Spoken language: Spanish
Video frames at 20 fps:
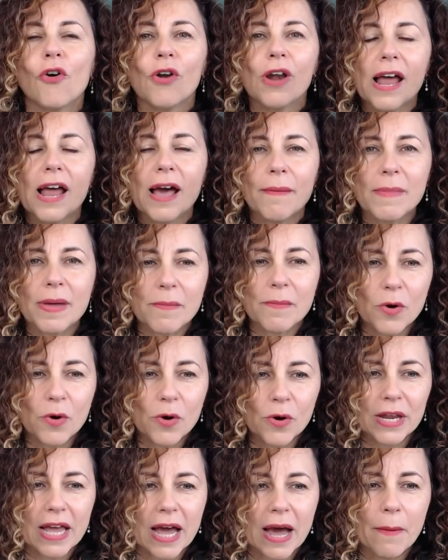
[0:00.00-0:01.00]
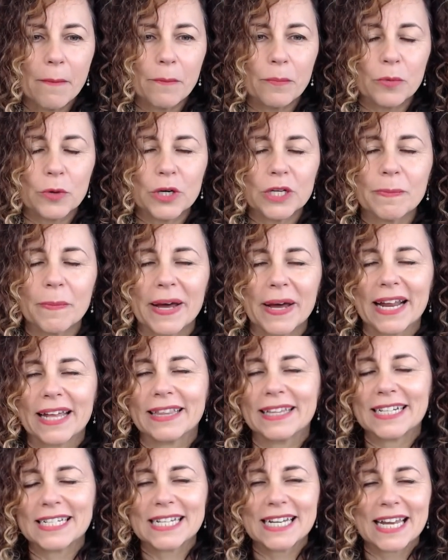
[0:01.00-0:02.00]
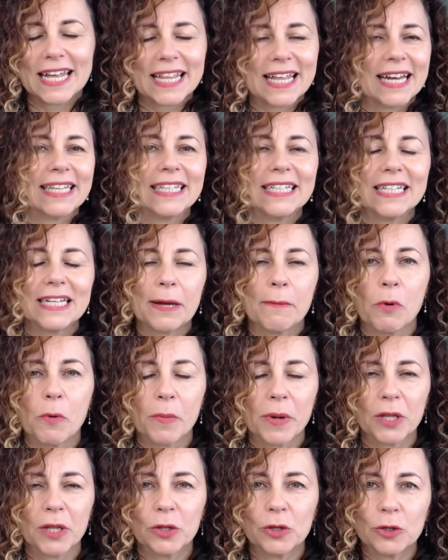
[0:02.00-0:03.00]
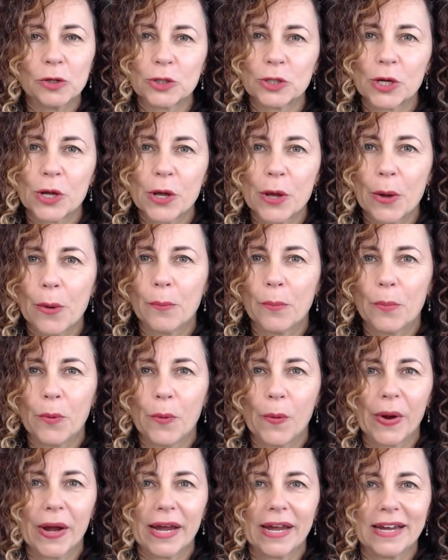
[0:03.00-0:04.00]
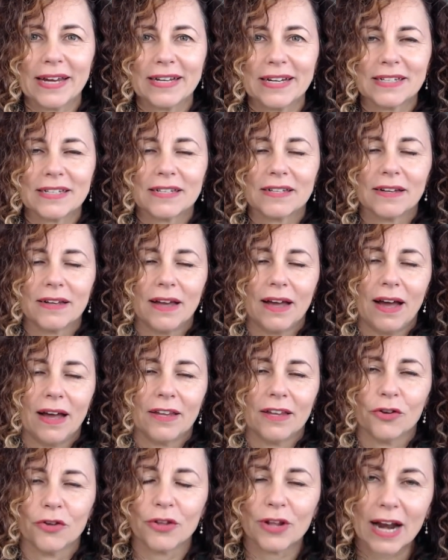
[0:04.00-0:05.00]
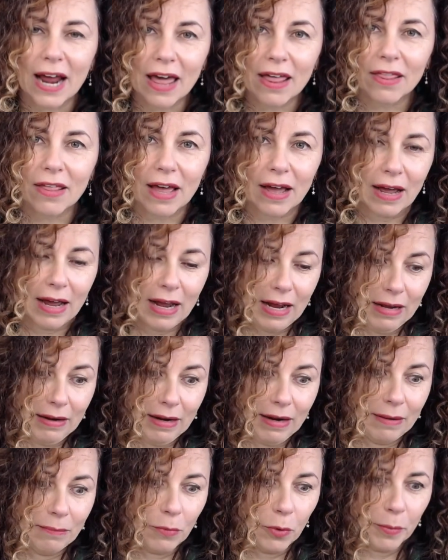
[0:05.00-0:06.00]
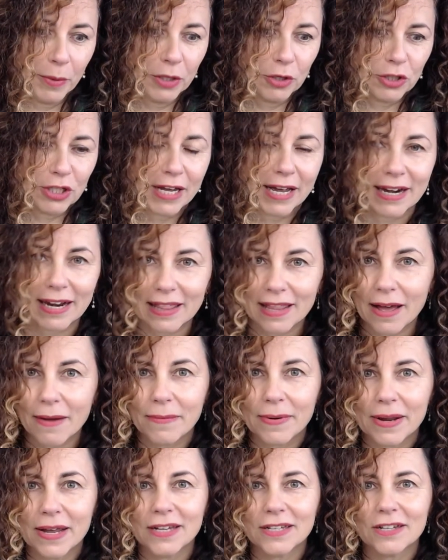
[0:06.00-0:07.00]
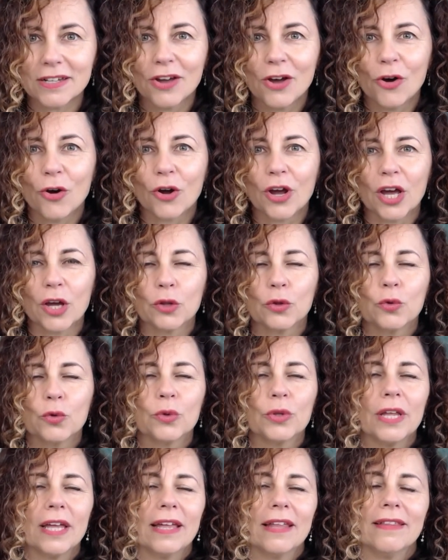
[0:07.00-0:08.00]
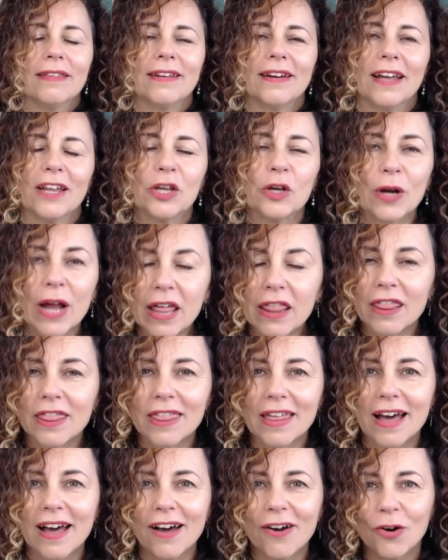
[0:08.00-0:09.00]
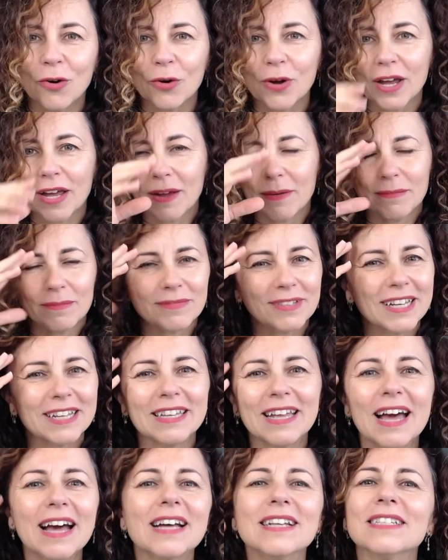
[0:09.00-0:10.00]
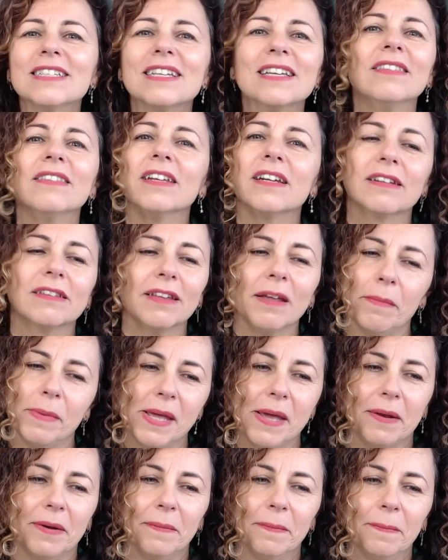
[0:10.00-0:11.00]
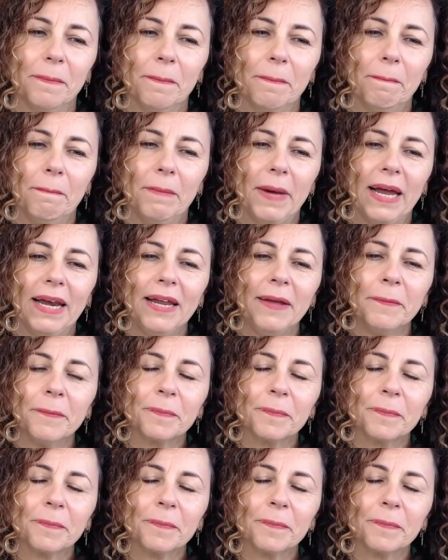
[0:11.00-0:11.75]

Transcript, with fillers: la memoria, pues para trasladarte a momentos, pues, a, momentos agradables, que tú te entre añoranza o que, te hagas sentirte bien, ¿vale?